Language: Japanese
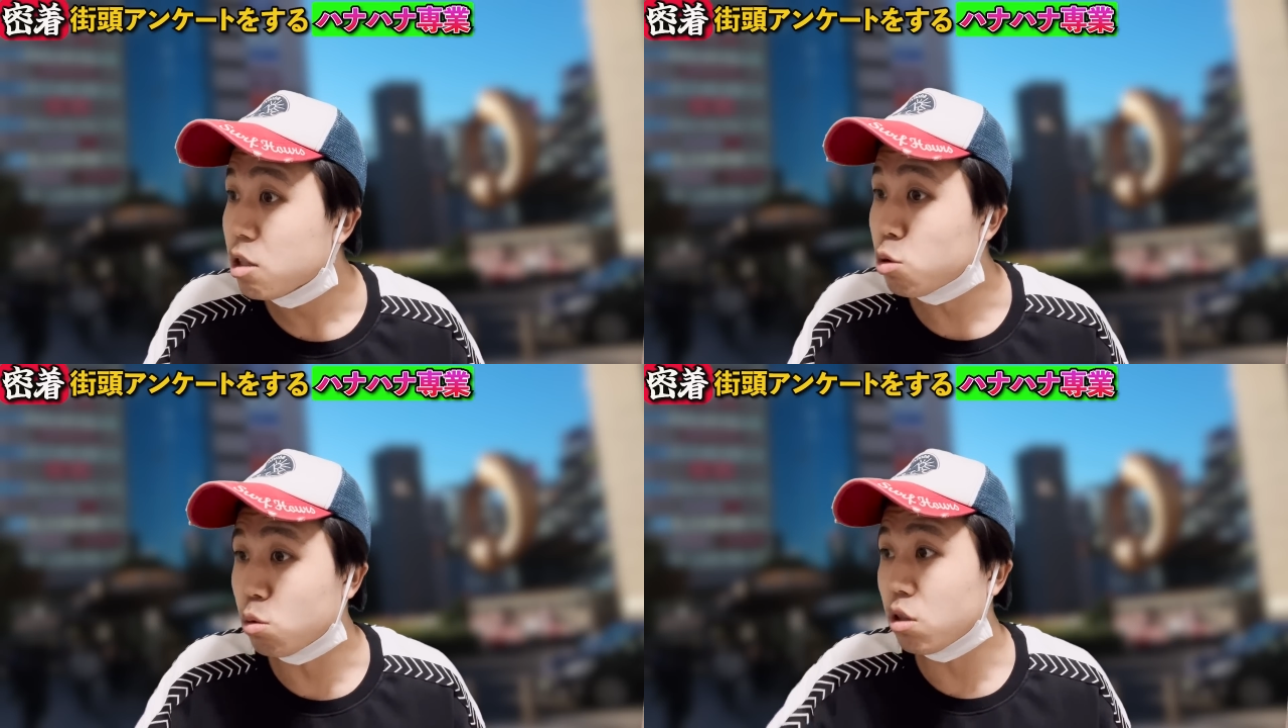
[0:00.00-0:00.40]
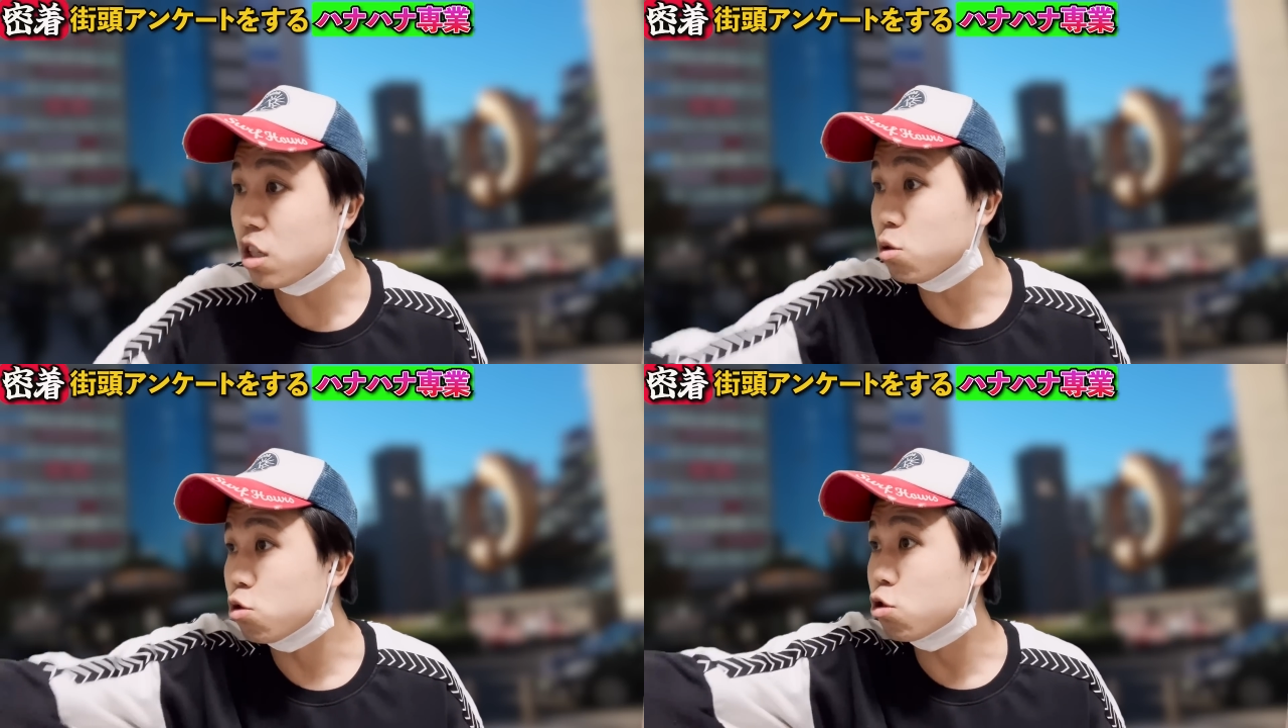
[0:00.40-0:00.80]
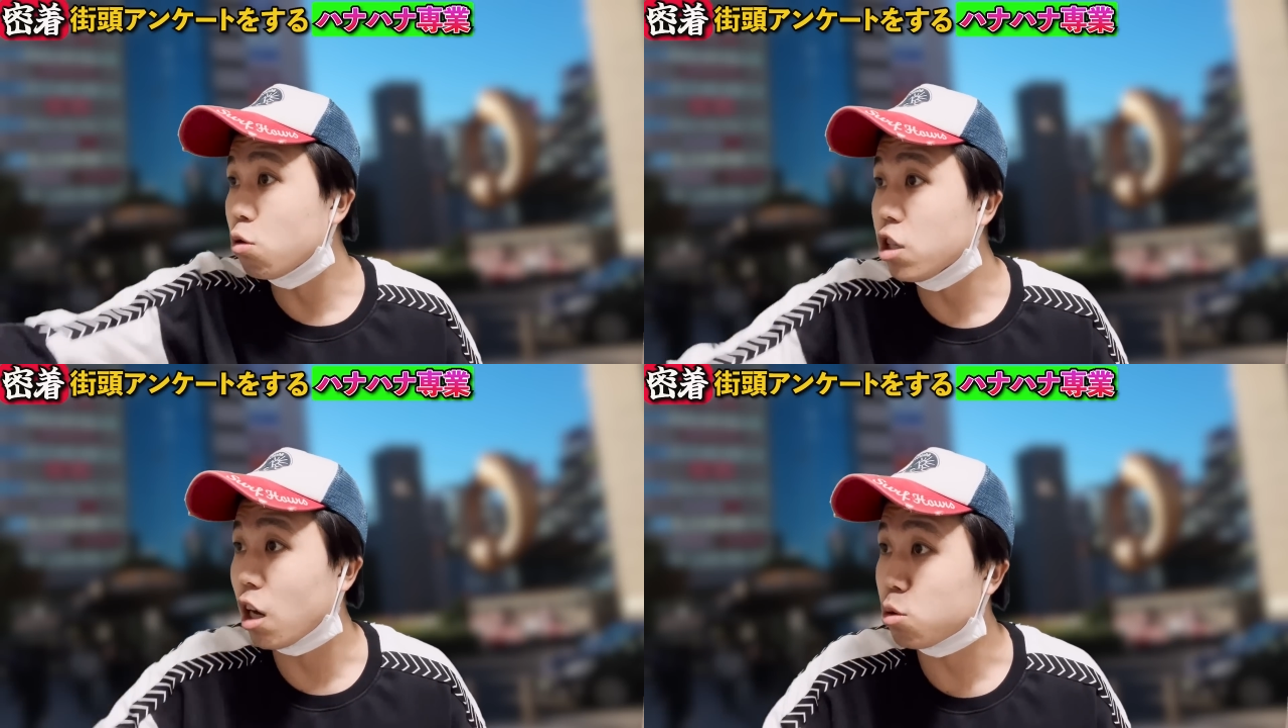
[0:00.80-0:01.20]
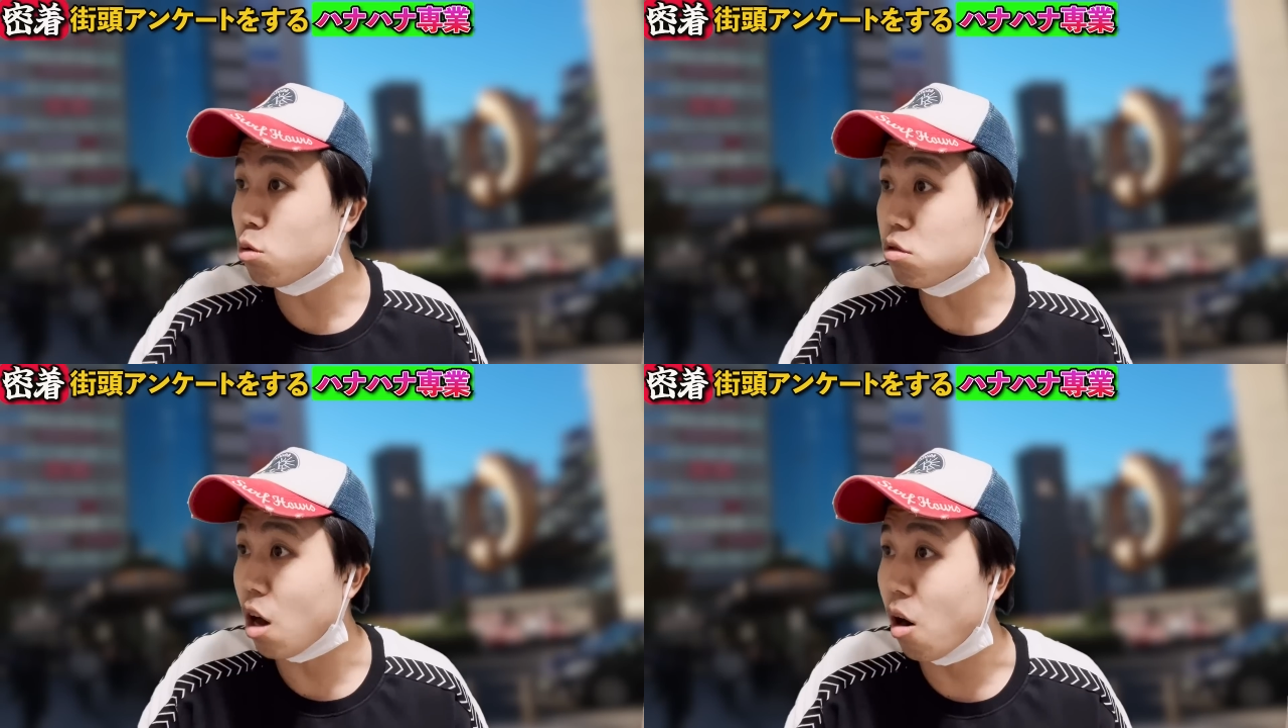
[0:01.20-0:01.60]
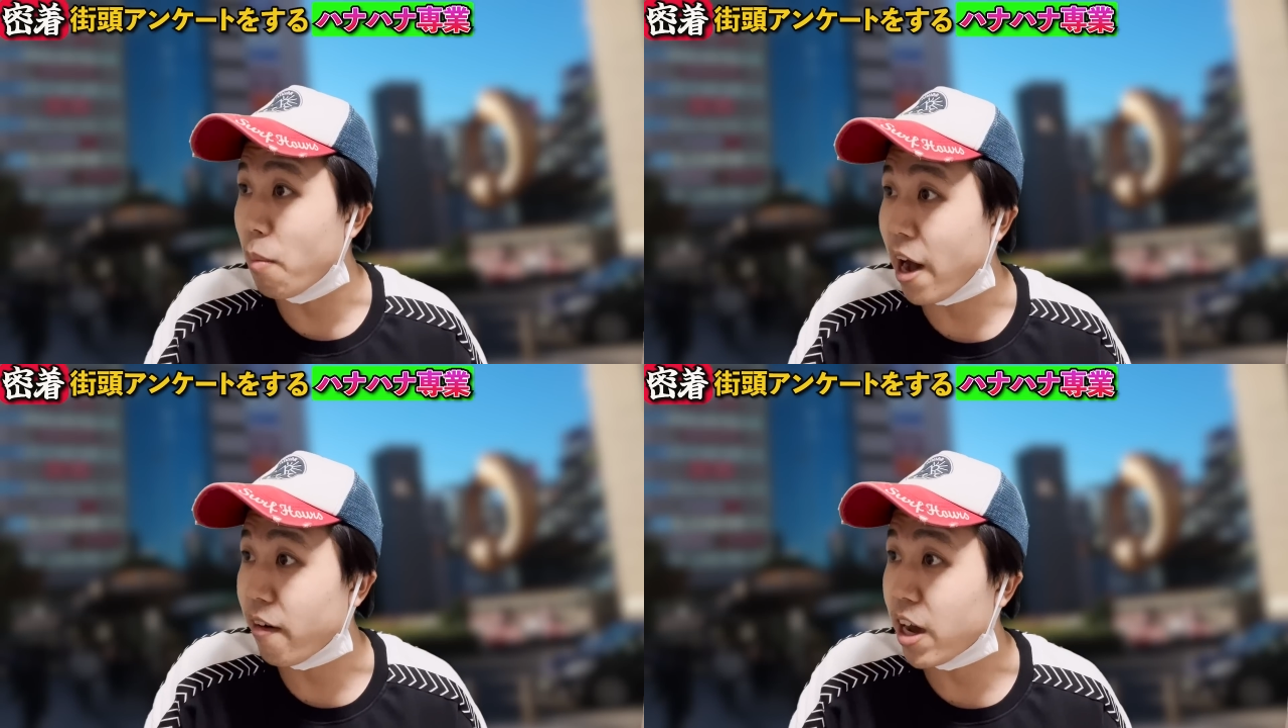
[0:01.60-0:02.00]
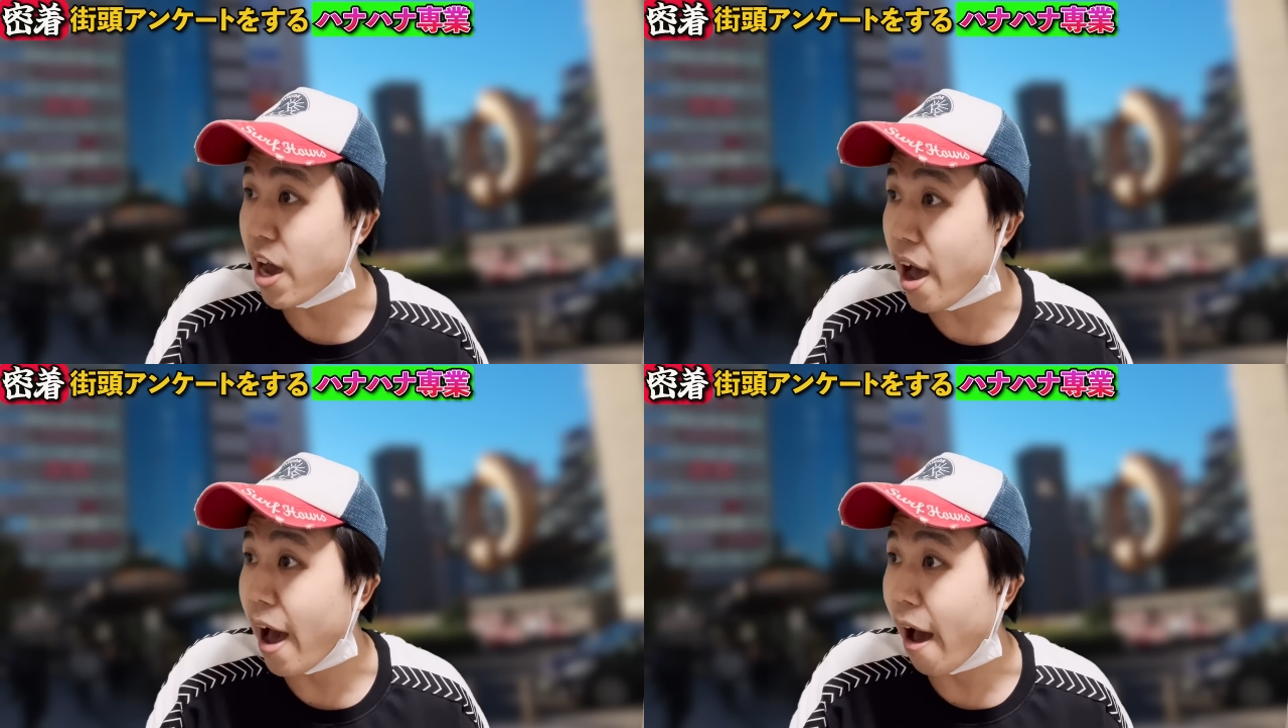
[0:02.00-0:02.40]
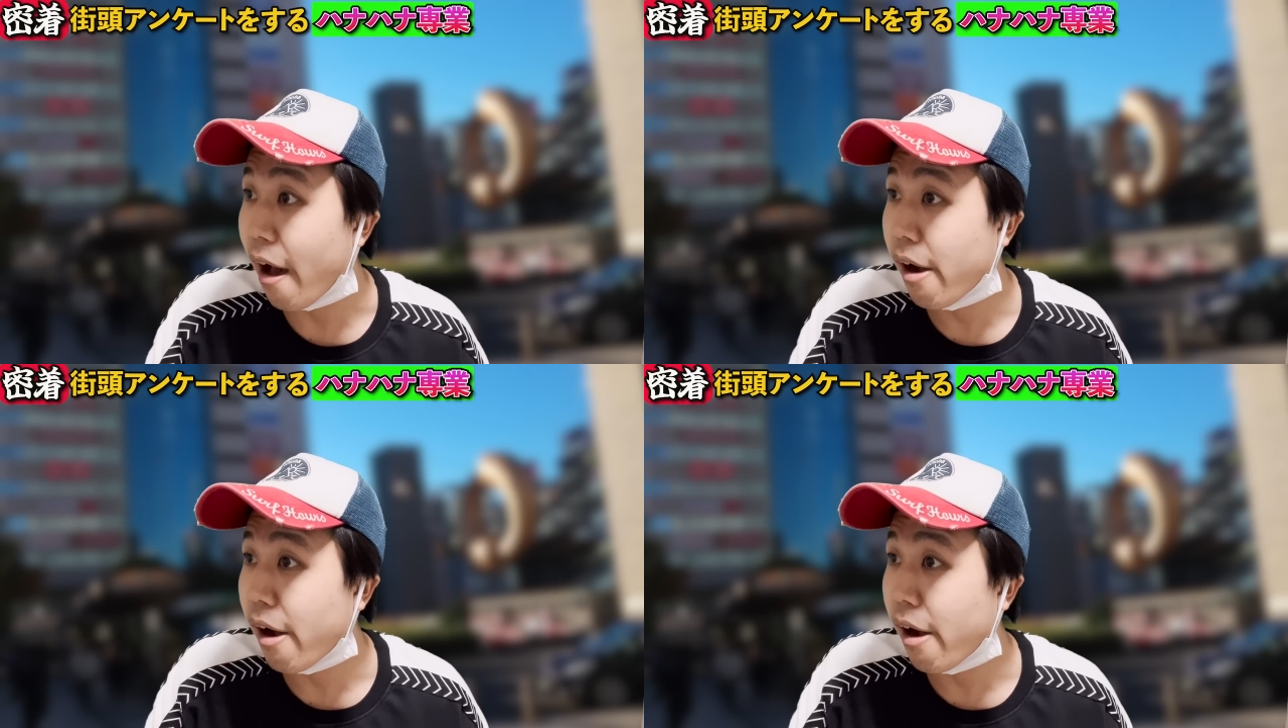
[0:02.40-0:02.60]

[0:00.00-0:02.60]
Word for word: そんなやつうち子に雇うなお前はや何の